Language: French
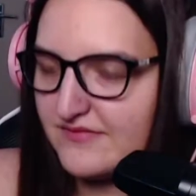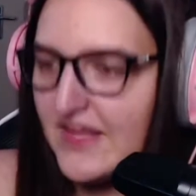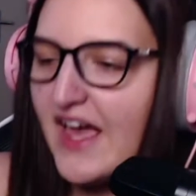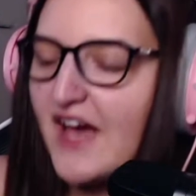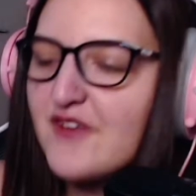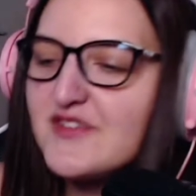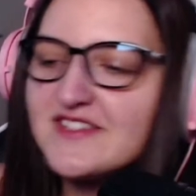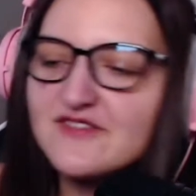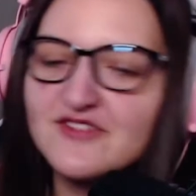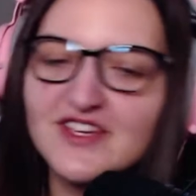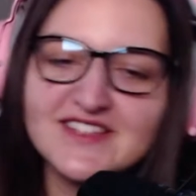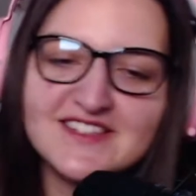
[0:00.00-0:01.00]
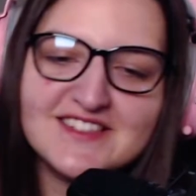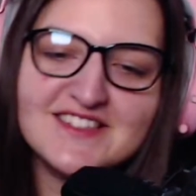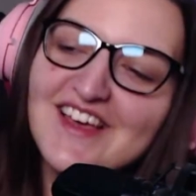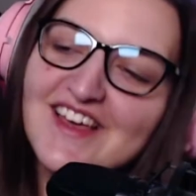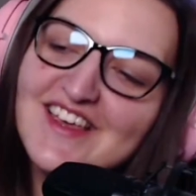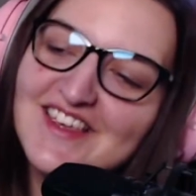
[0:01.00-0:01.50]
Ah oui, c'est vrai
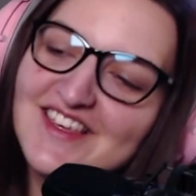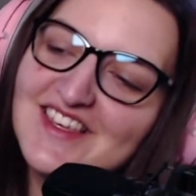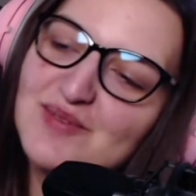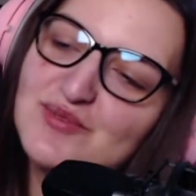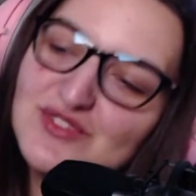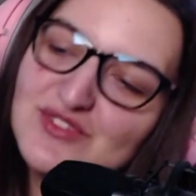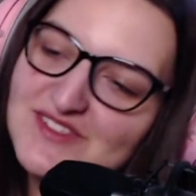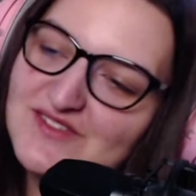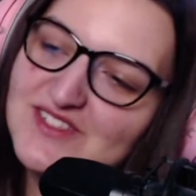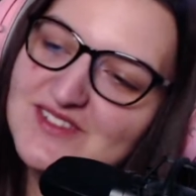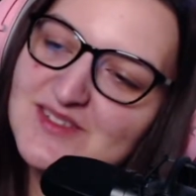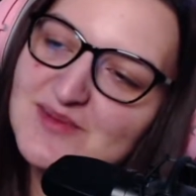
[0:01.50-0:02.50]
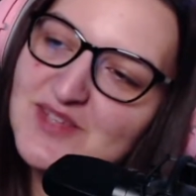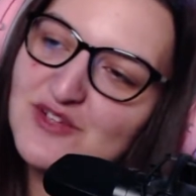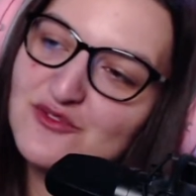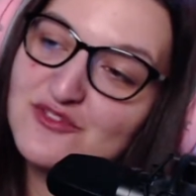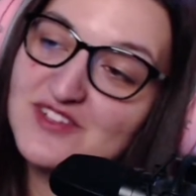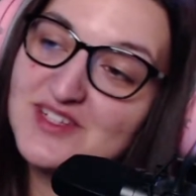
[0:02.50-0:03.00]
qu'il capture ses victimes et il en
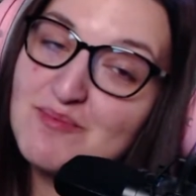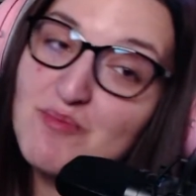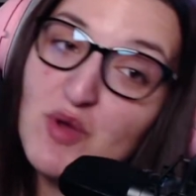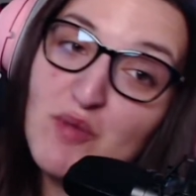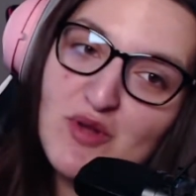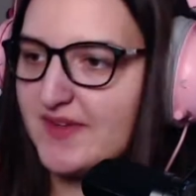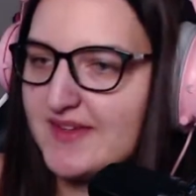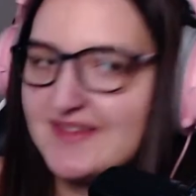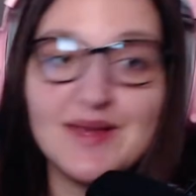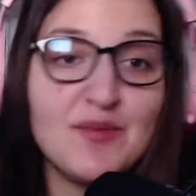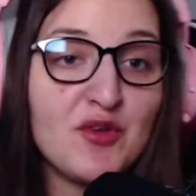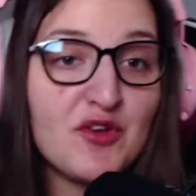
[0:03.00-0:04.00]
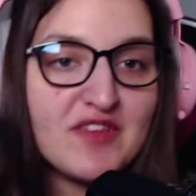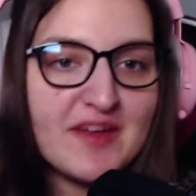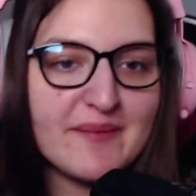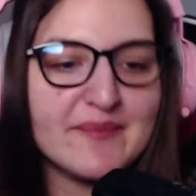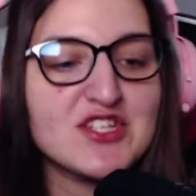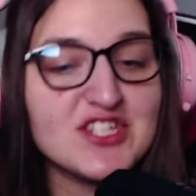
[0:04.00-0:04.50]
fait des meubles. Ça me revient.
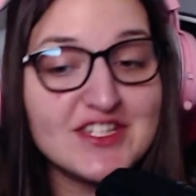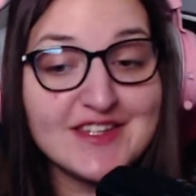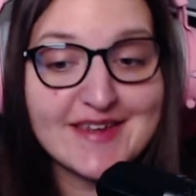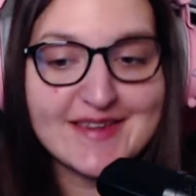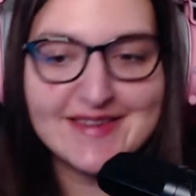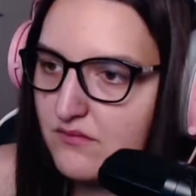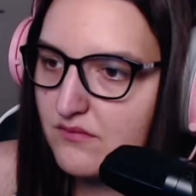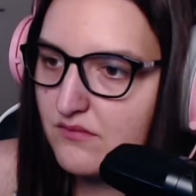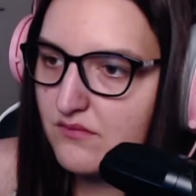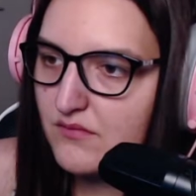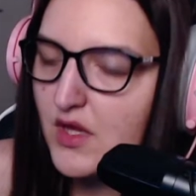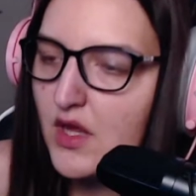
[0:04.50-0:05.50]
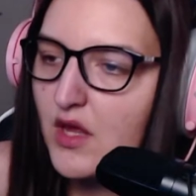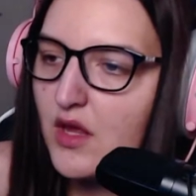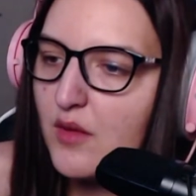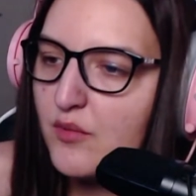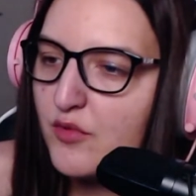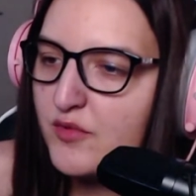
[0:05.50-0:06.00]
Générique.
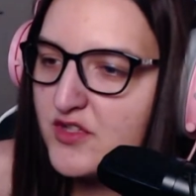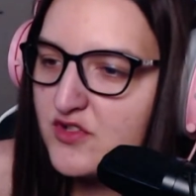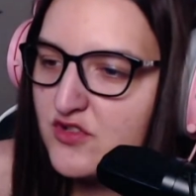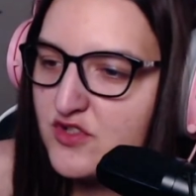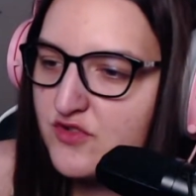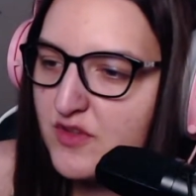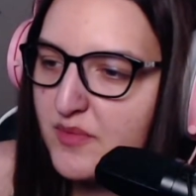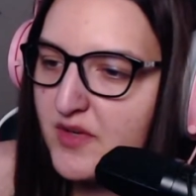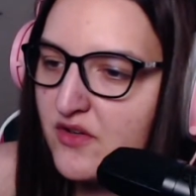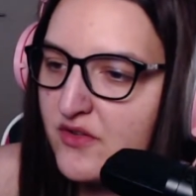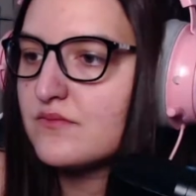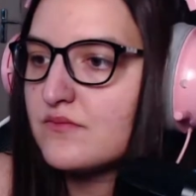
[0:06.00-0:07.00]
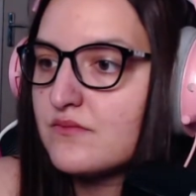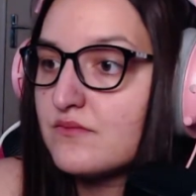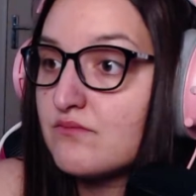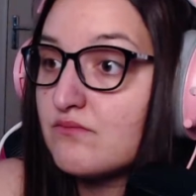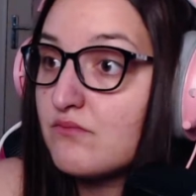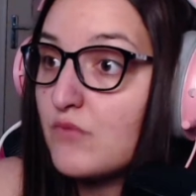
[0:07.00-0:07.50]
peut peut-être changer son apparence. Hein.
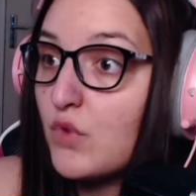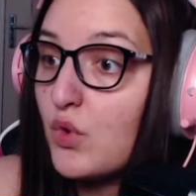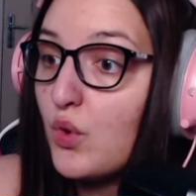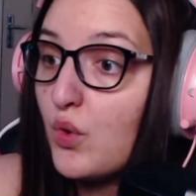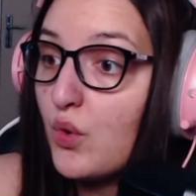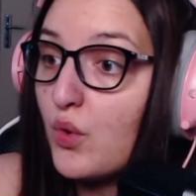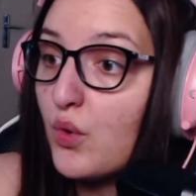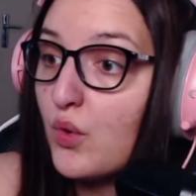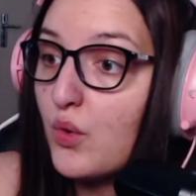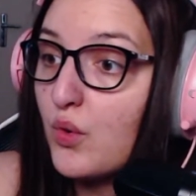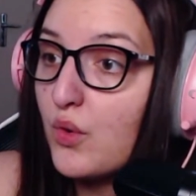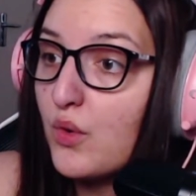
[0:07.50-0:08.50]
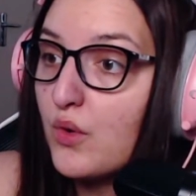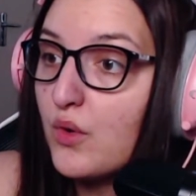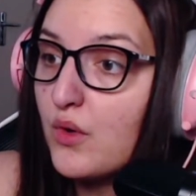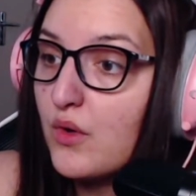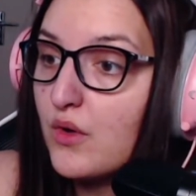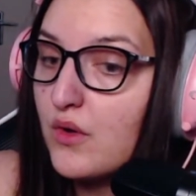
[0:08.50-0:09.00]
Oh
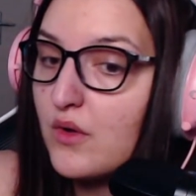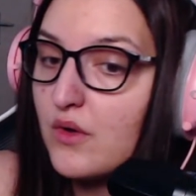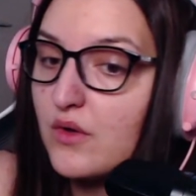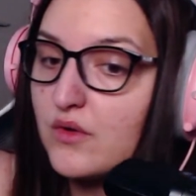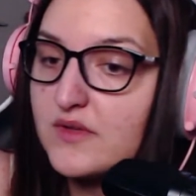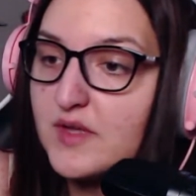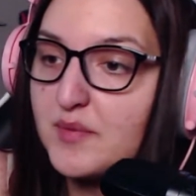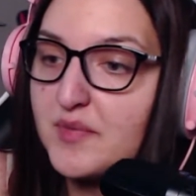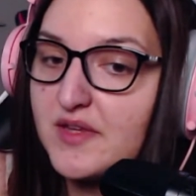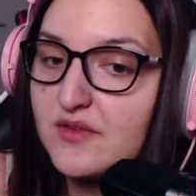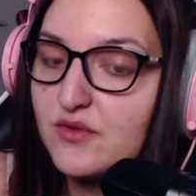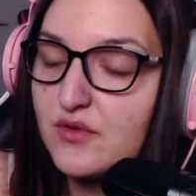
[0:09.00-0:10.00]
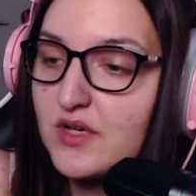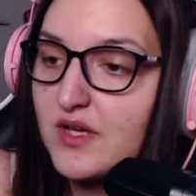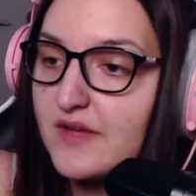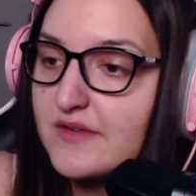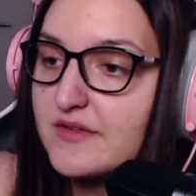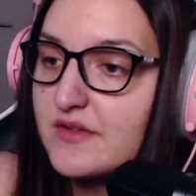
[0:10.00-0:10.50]
Une épée trop
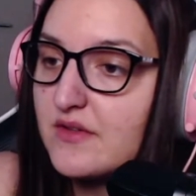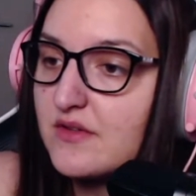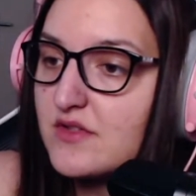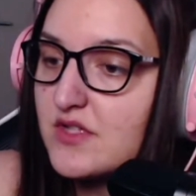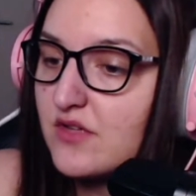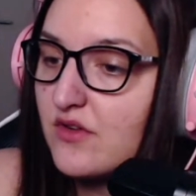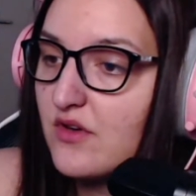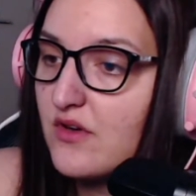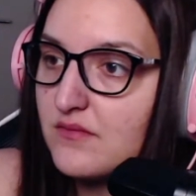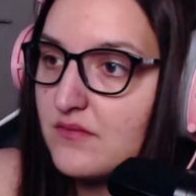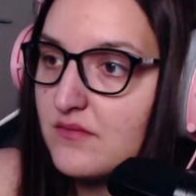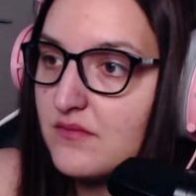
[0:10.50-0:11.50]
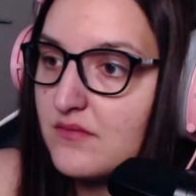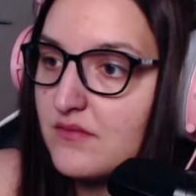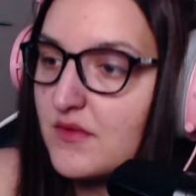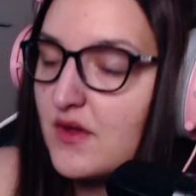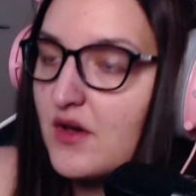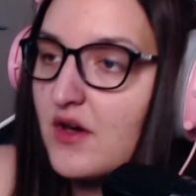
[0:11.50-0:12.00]
classe. J'adore.
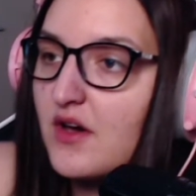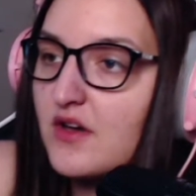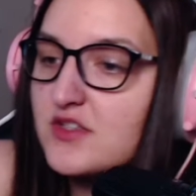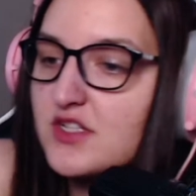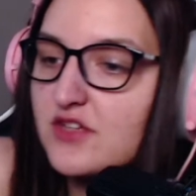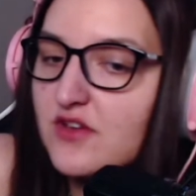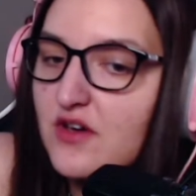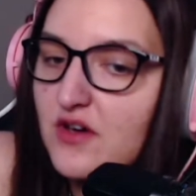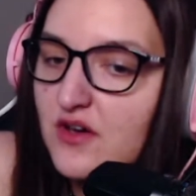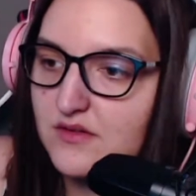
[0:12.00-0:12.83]
Oh, j'adore.